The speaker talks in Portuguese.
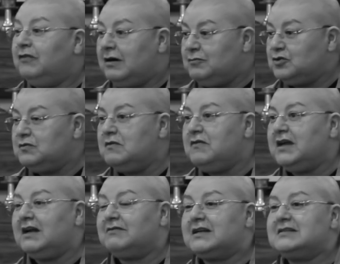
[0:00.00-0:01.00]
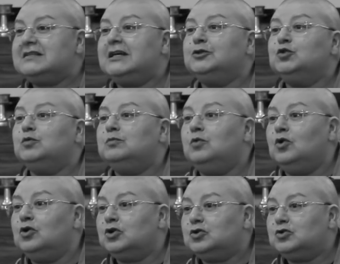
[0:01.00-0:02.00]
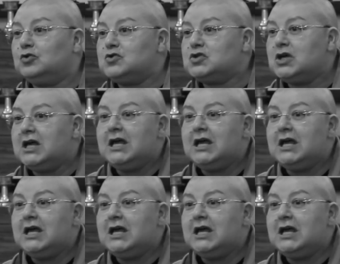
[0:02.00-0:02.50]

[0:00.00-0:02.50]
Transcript: vamos viver abraçando mortos,